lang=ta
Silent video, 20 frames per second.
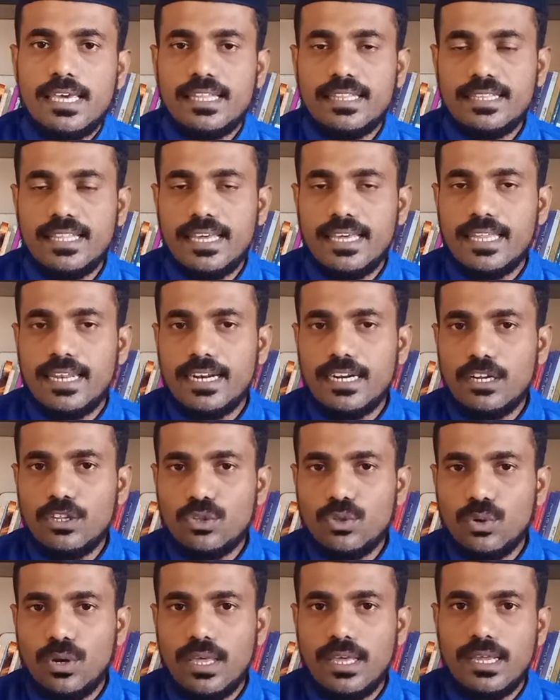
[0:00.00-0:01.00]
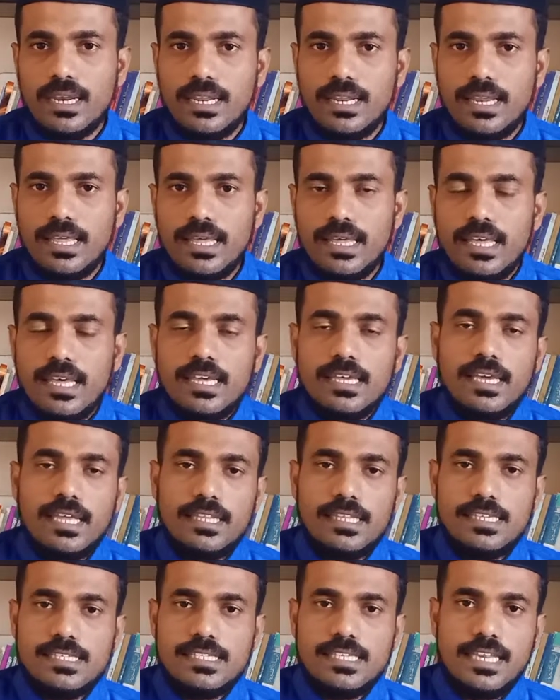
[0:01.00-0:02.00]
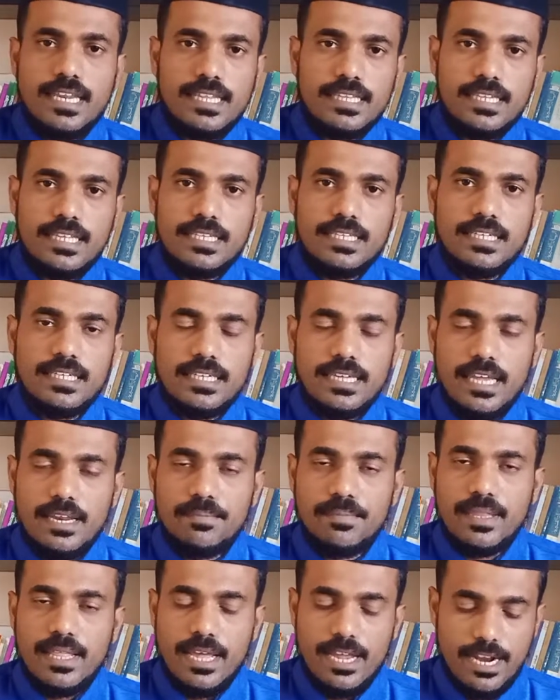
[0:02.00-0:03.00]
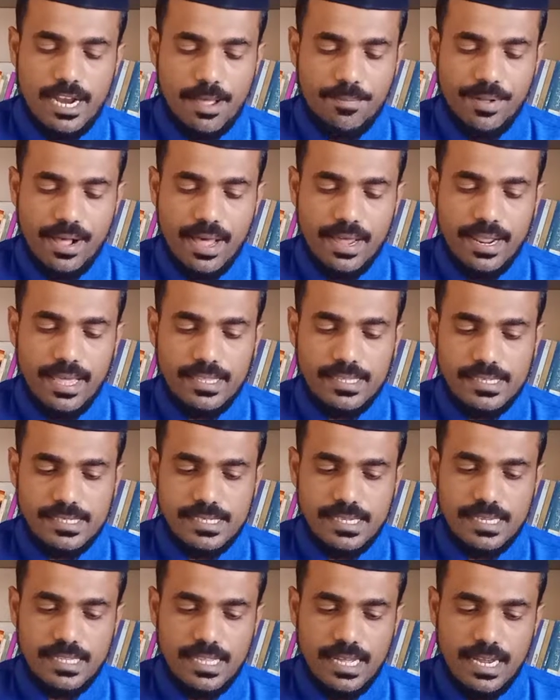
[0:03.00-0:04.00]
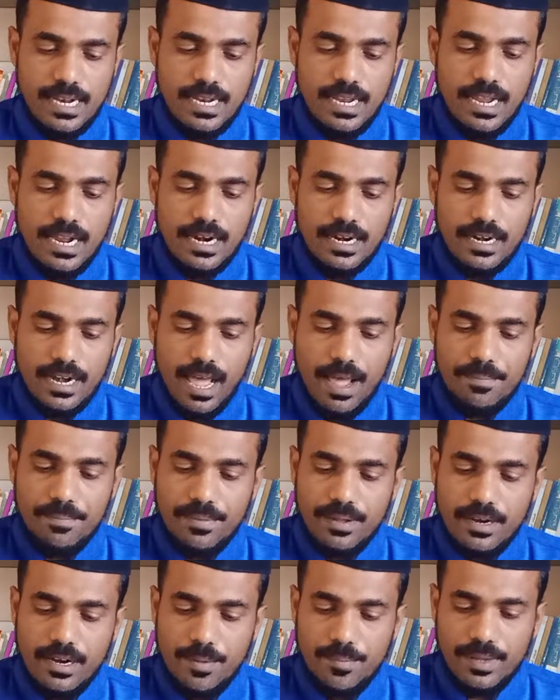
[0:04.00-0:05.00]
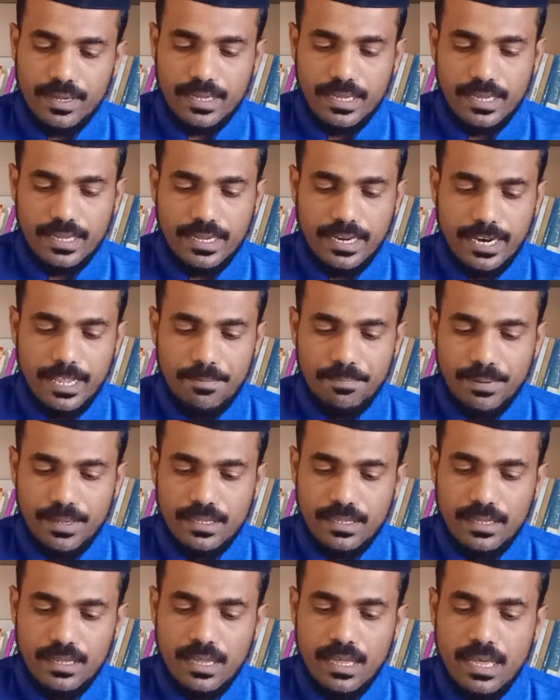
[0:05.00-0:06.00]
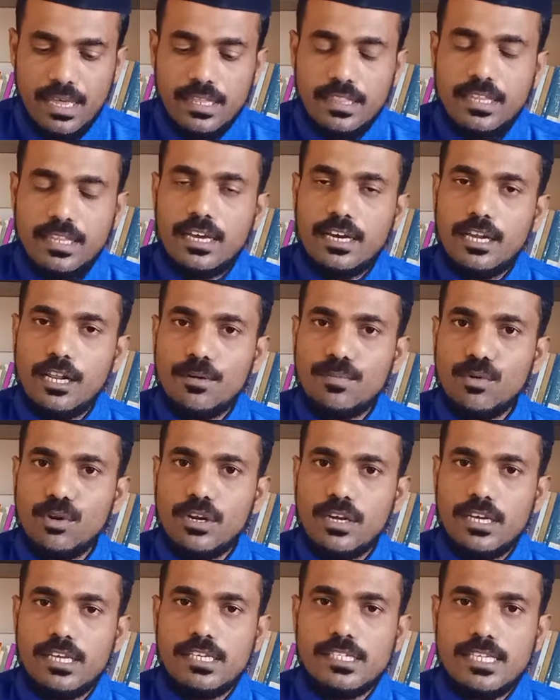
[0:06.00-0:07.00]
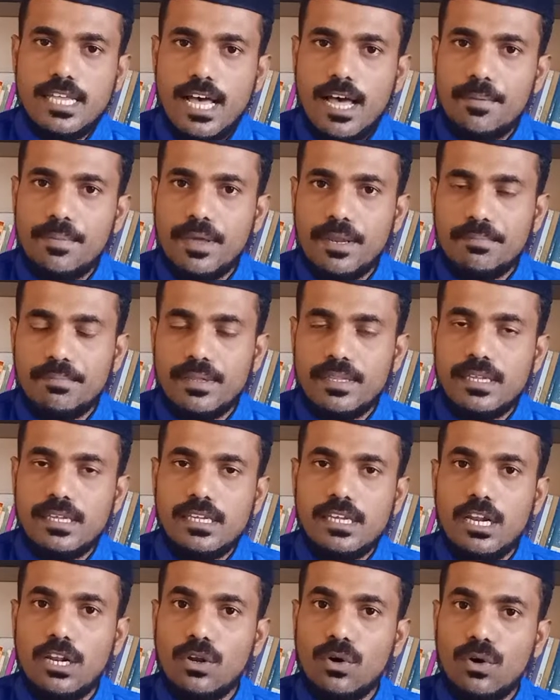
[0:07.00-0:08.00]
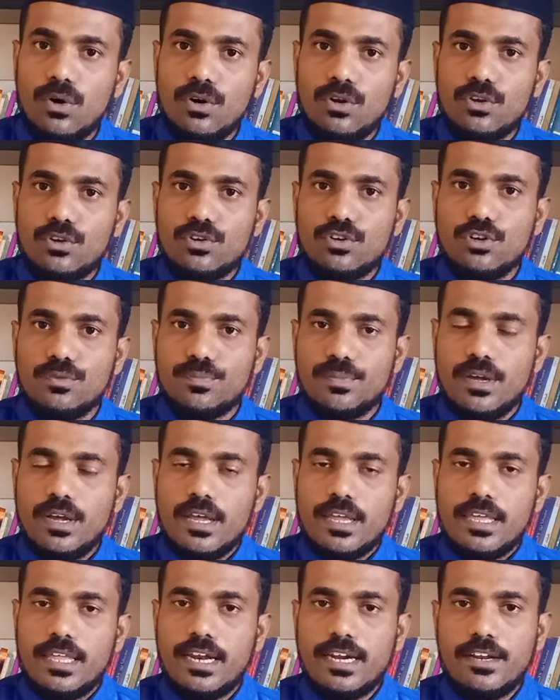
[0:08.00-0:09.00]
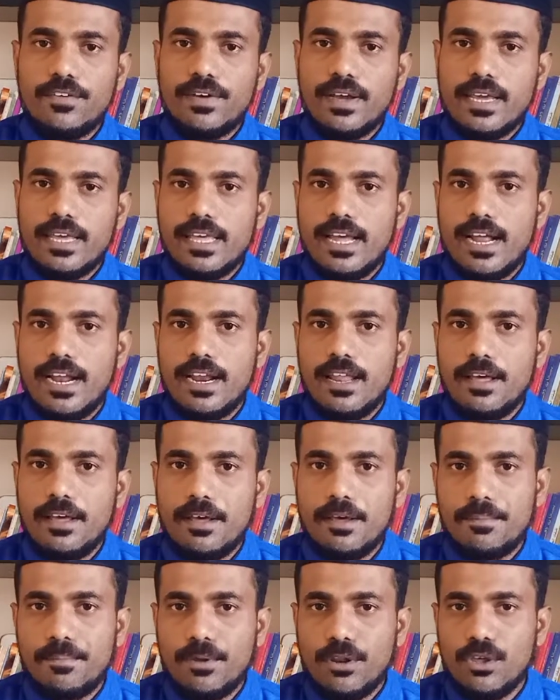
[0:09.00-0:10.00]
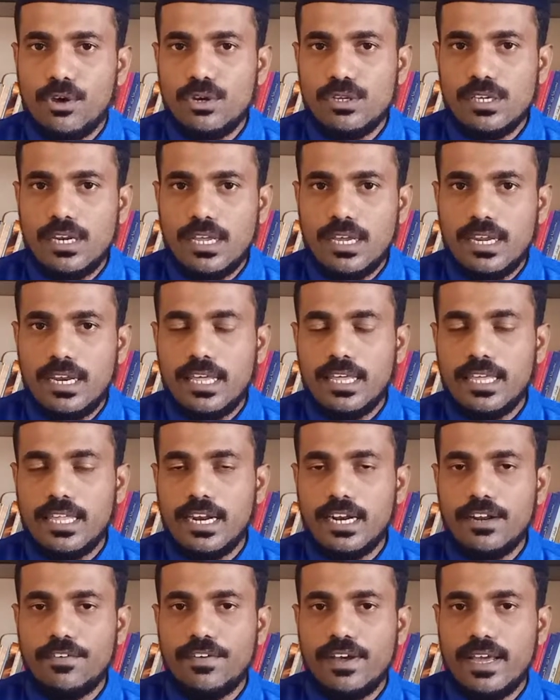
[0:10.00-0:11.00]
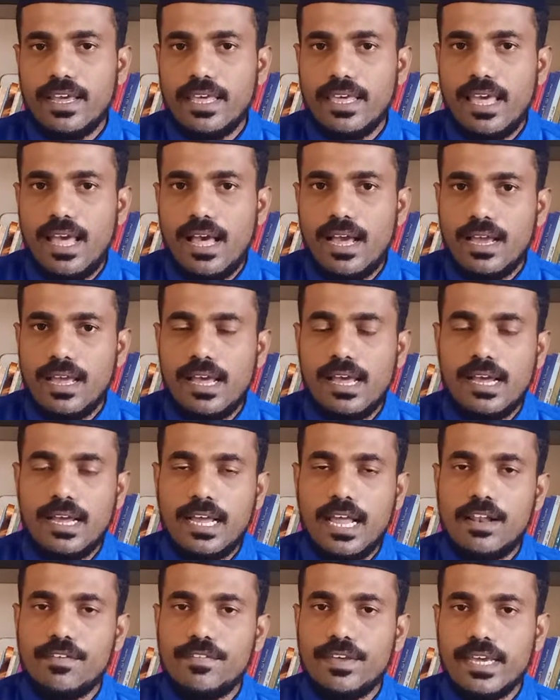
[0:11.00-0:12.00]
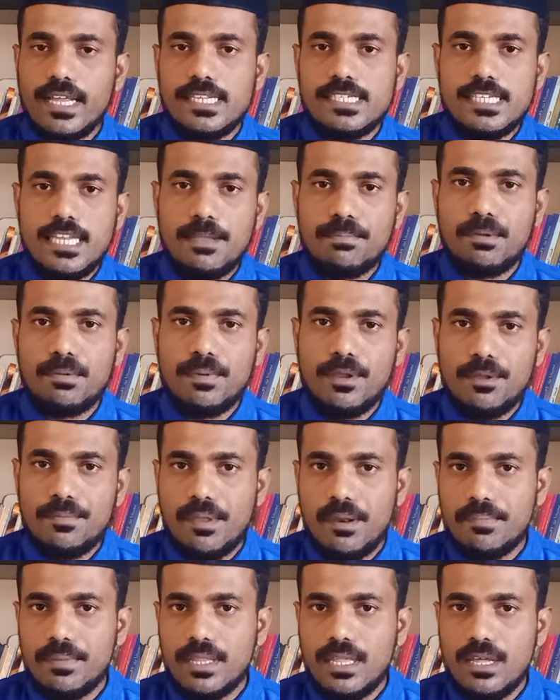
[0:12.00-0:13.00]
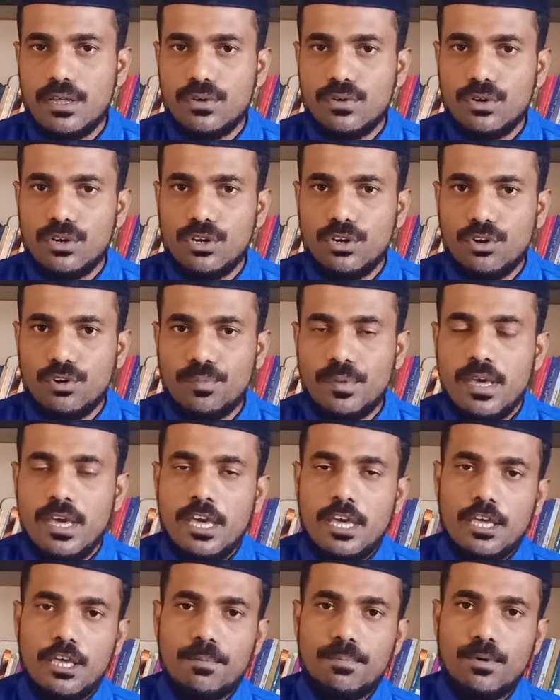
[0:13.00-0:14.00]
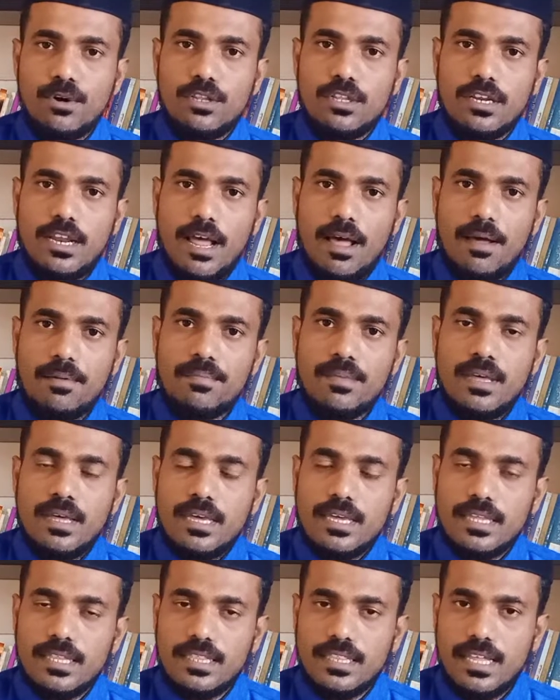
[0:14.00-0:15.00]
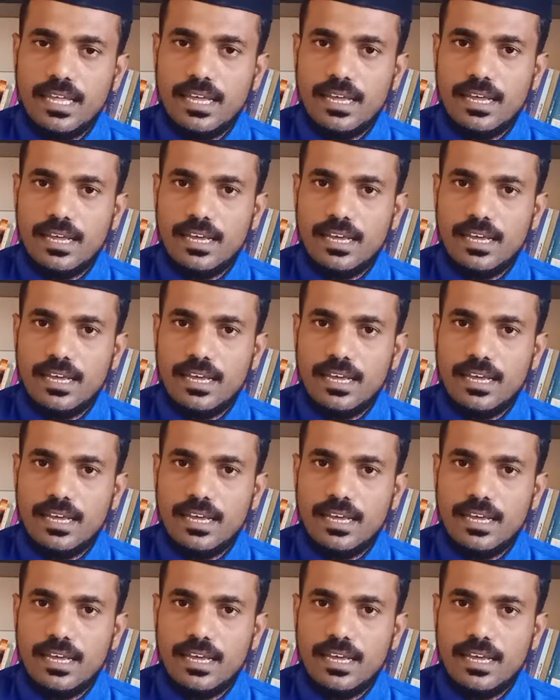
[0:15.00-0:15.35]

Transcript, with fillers: இந்த இரண்டு துறைகளிலே எது சிறந்தது என்பதாக நாம் ஆராய்ச்சி செய்தால் நாம் நமக்கு கிடைப்பது இந்த எல்முல் ஹிசாப் என்பது எல்லோருக்கும் இரண்டு வகையான பிரயோஜனங்களை இரண்டு வகையாக கல்விகள் சிறப்பு பெறும் என்பதாக கூறினோம் இப்போது நாம் இந்த